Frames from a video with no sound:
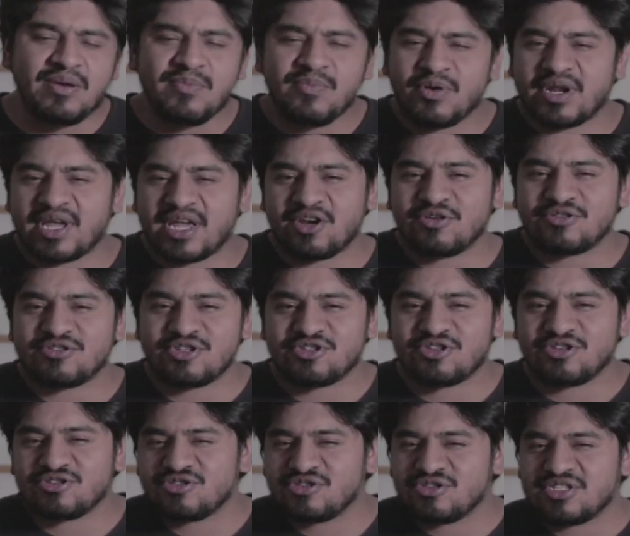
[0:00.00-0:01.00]
porque
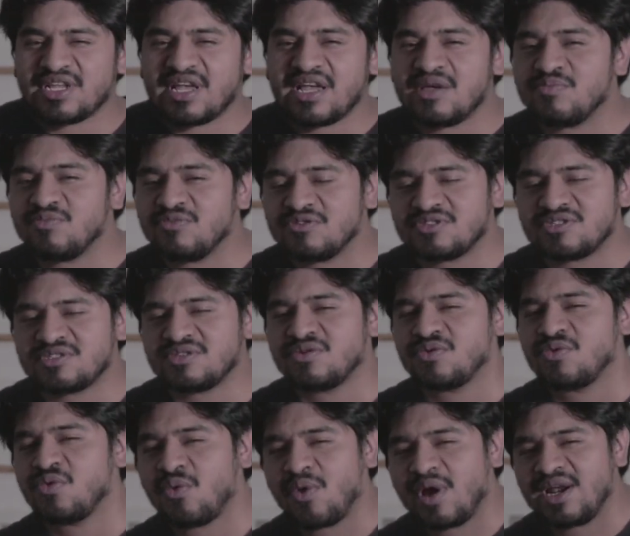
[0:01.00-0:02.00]
nosotros no
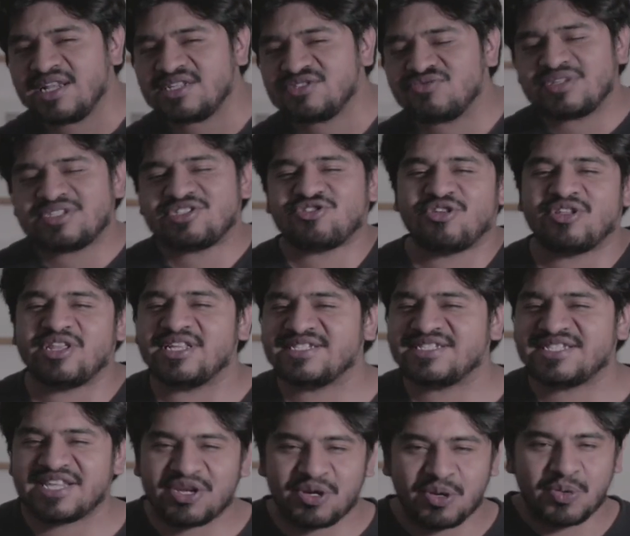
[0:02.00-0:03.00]
sabemos cuál es nuestro
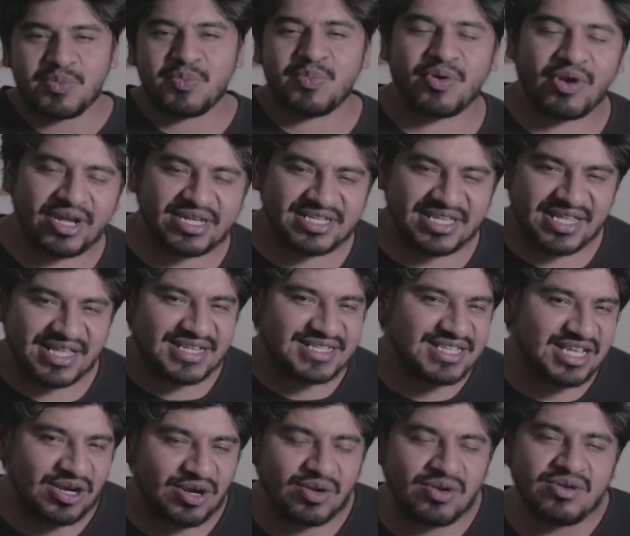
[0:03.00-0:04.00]
destino, por así
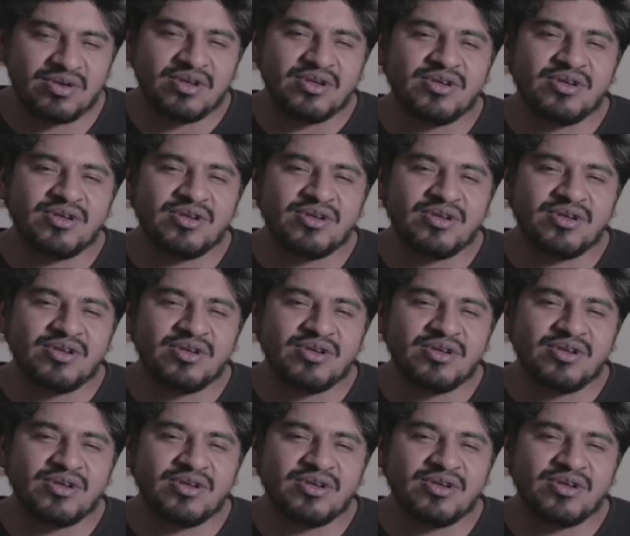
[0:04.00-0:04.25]
decirlo.